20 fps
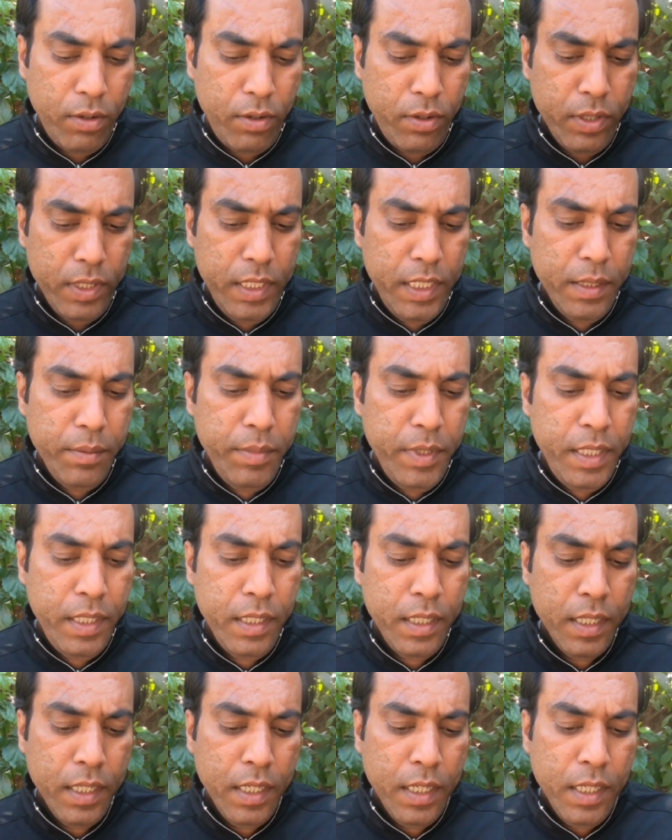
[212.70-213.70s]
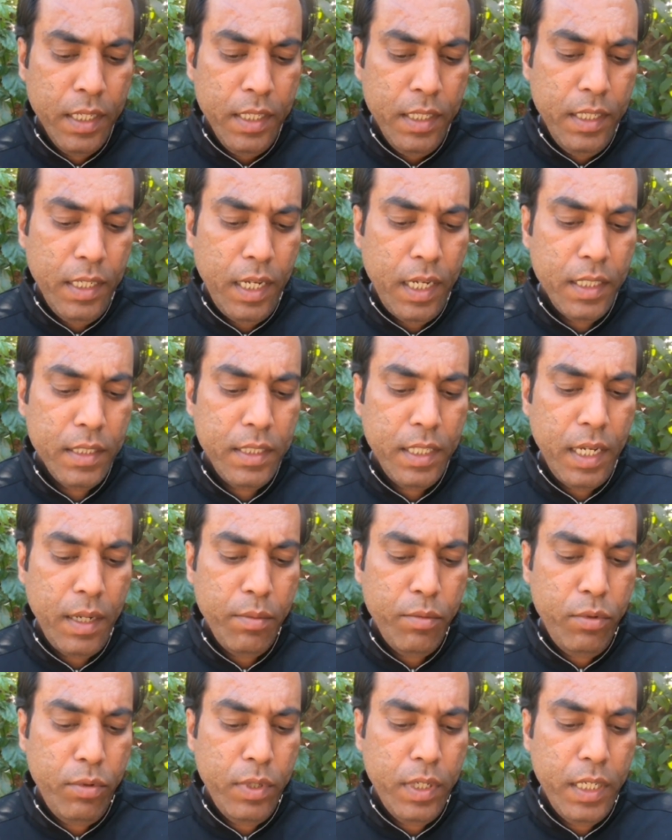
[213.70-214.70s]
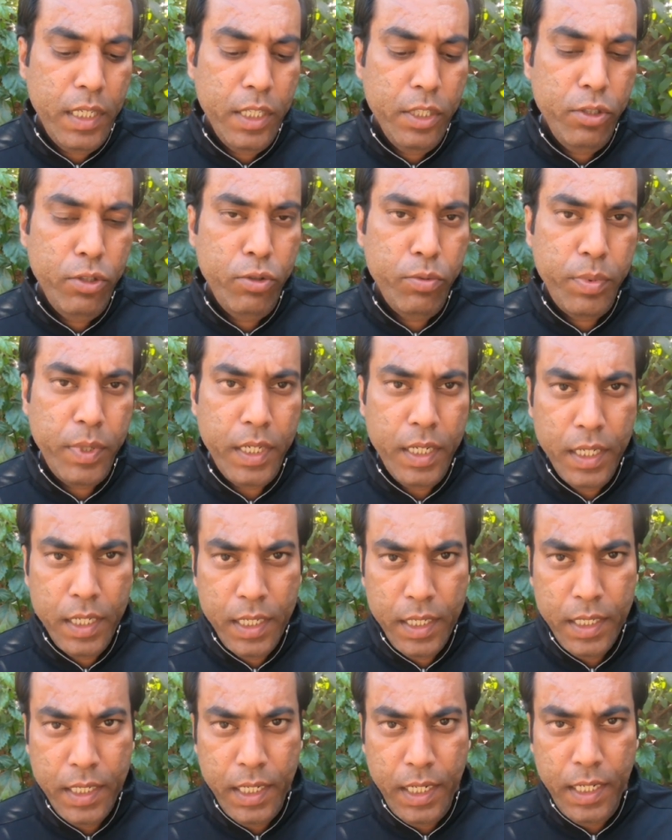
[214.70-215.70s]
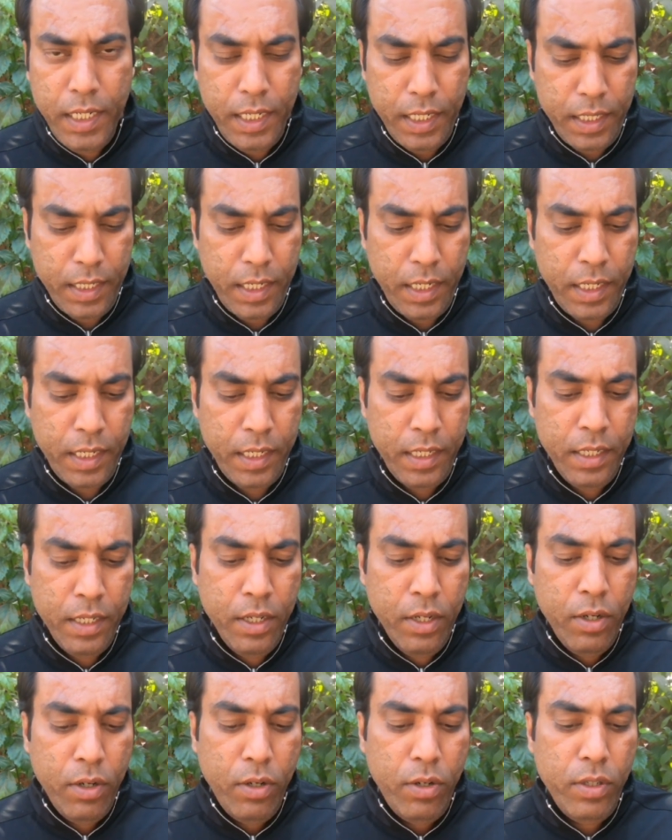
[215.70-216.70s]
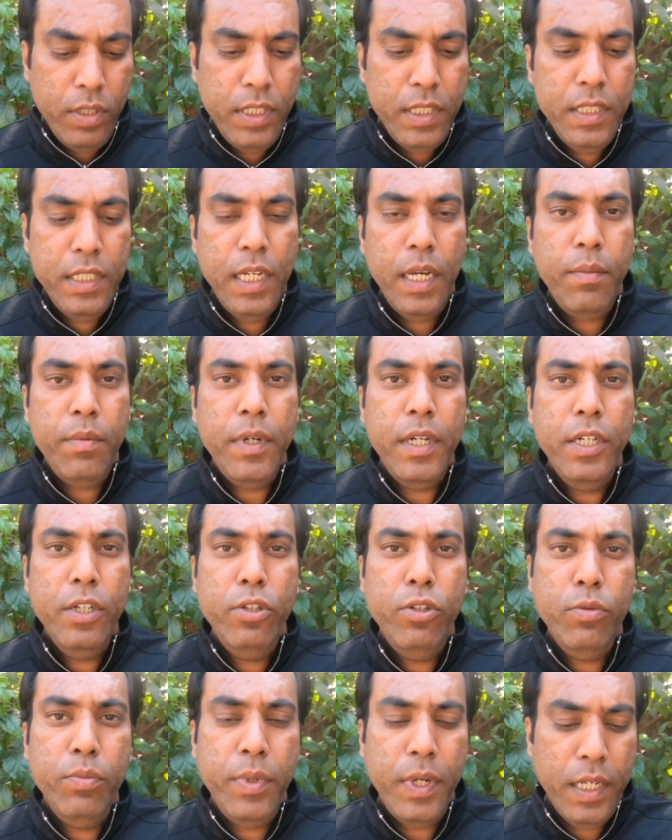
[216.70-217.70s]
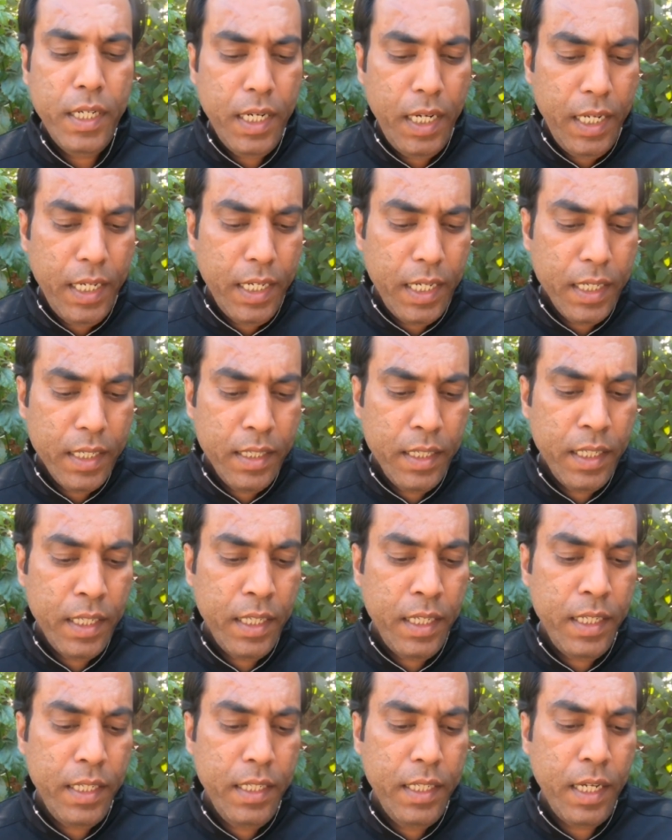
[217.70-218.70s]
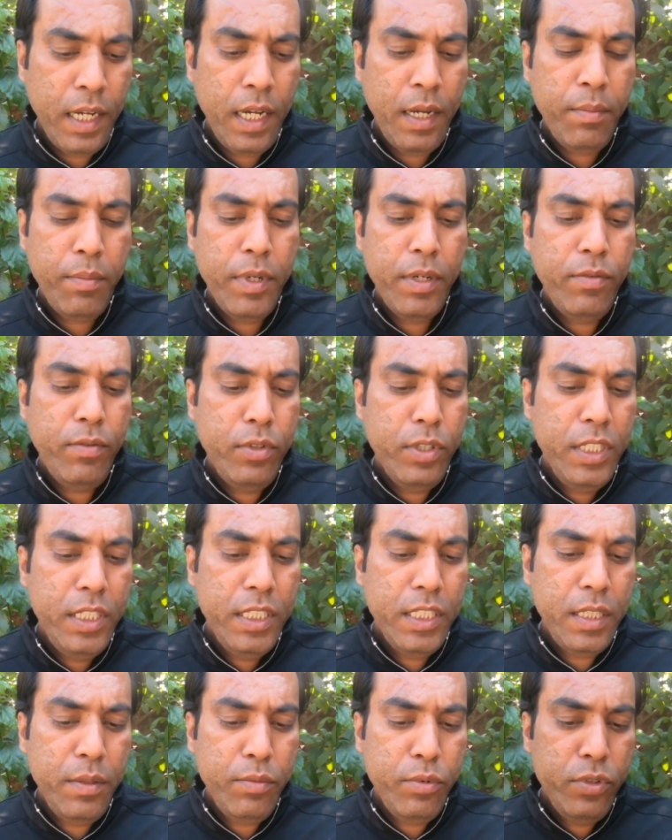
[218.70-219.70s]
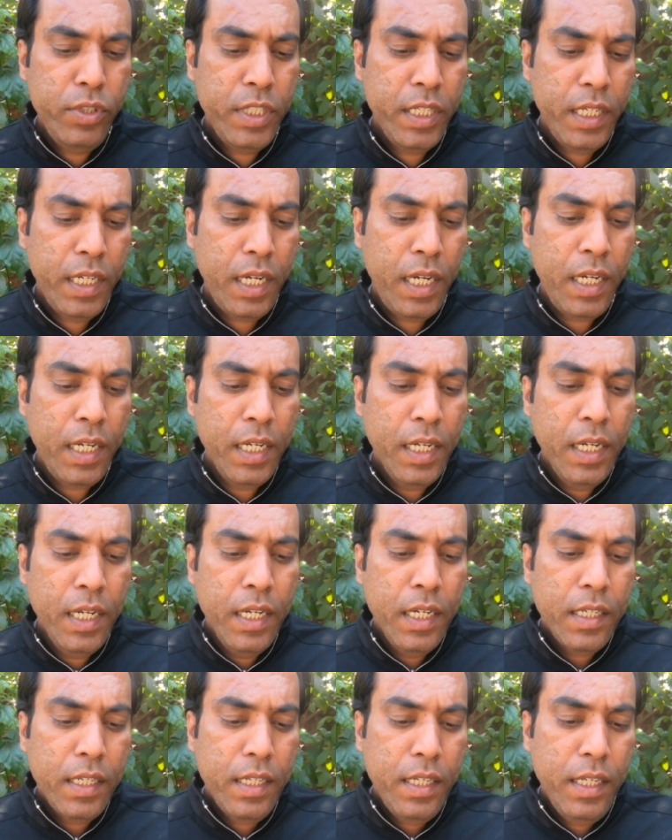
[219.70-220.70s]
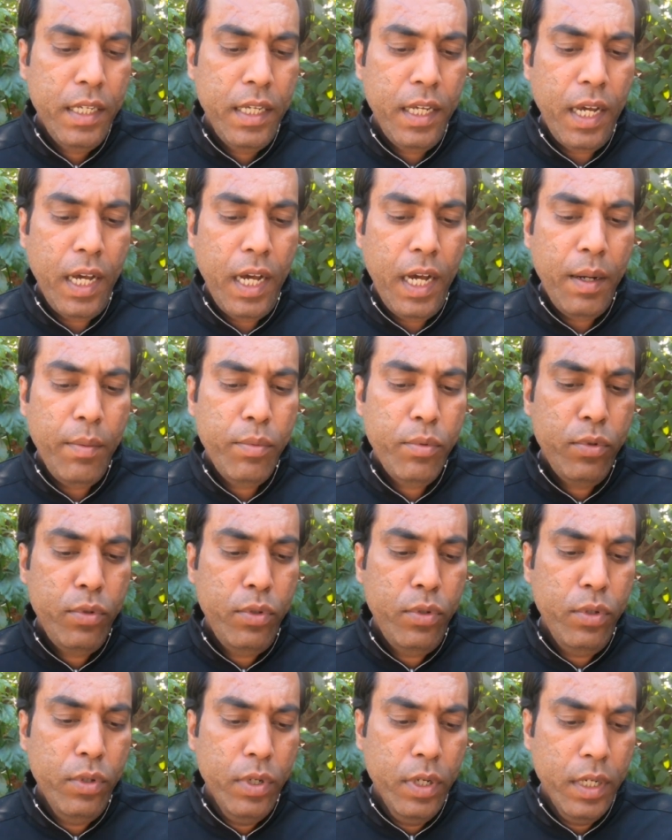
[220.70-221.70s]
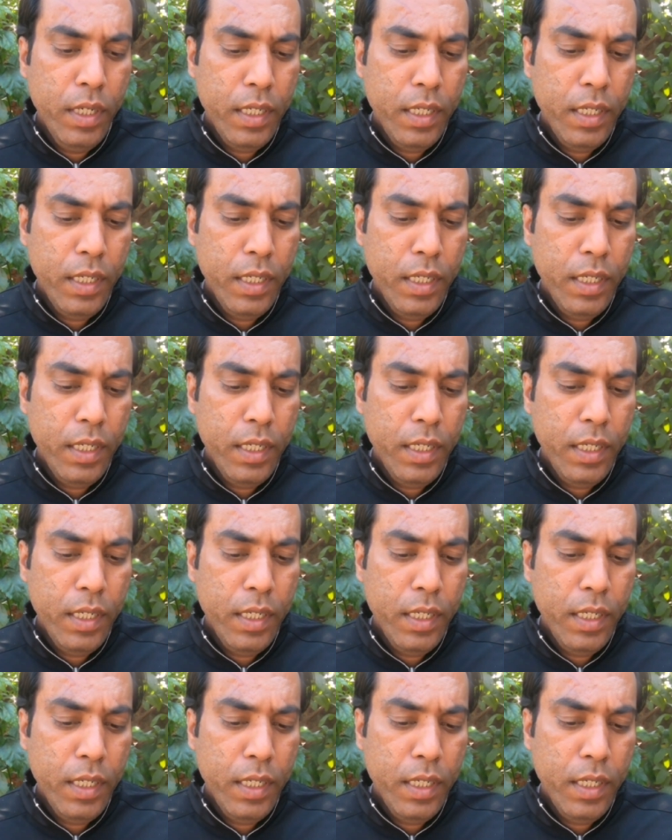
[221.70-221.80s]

और ये भी यहाँ से आपको कंटिन्यू पर क्लिक करना है और जैसे आप कंटिन्यू पर क्लिक करते हैं यहाँ पर वो रीज़न पूछेगा कि आपको